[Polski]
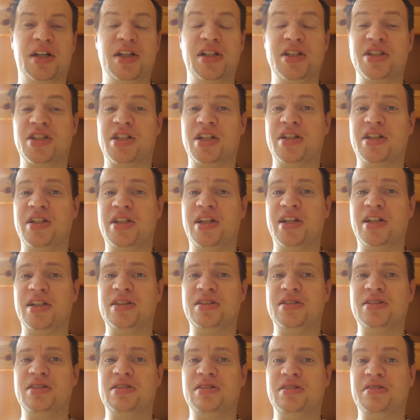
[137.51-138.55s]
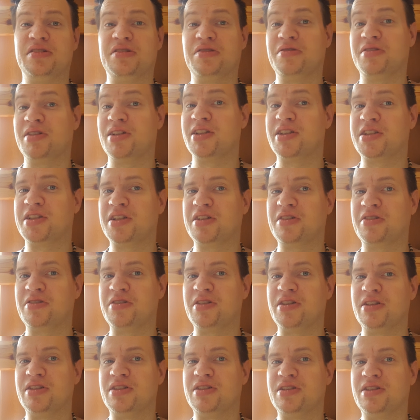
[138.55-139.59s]
Jeżeli jest, to dlaczego
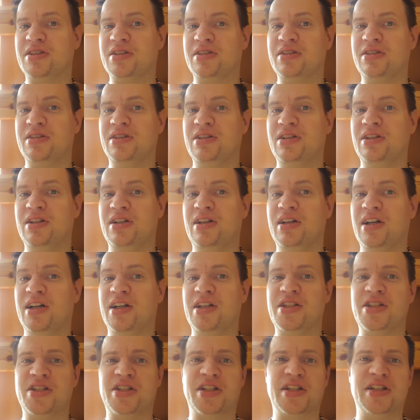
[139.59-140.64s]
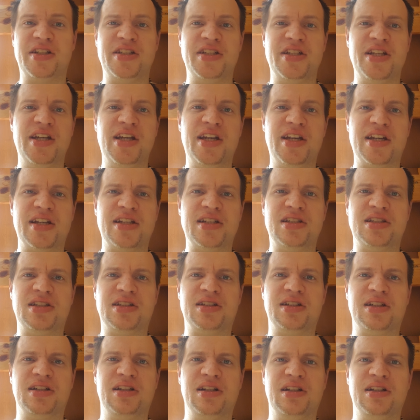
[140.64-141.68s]
jest? A jeżeli nie
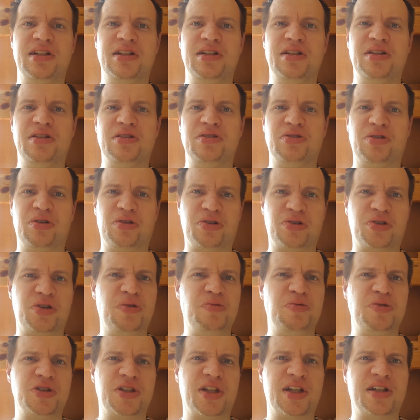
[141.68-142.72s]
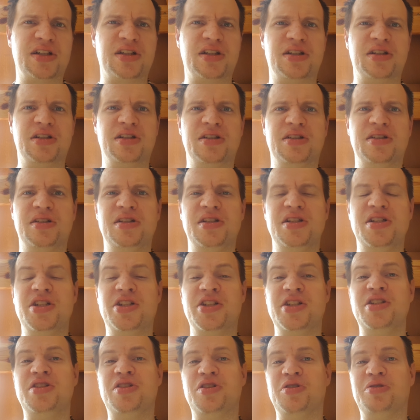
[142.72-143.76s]
jest, to kto mu tak
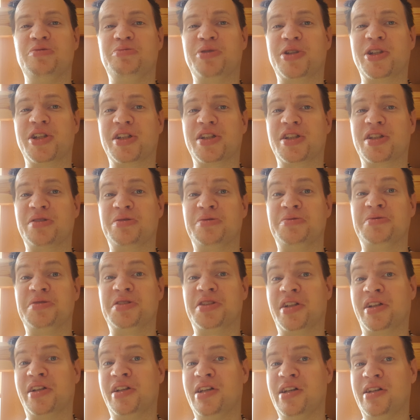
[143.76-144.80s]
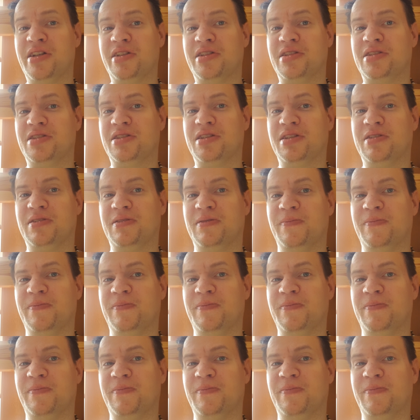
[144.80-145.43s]
życie uprzykrzył, że nie jest?